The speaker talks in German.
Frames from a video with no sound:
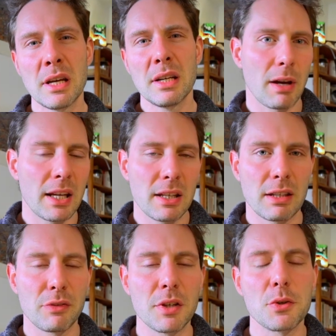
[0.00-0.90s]
Eine
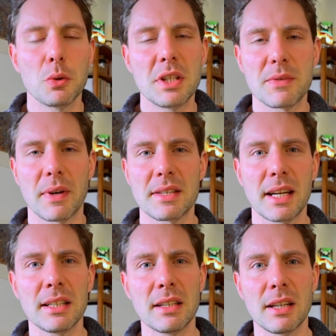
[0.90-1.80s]
Definition, die zwei
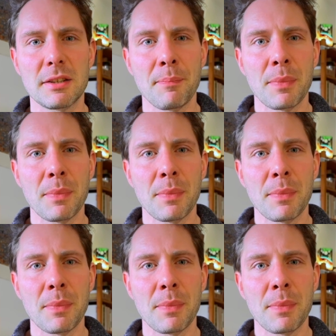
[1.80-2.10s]
Seiten hat.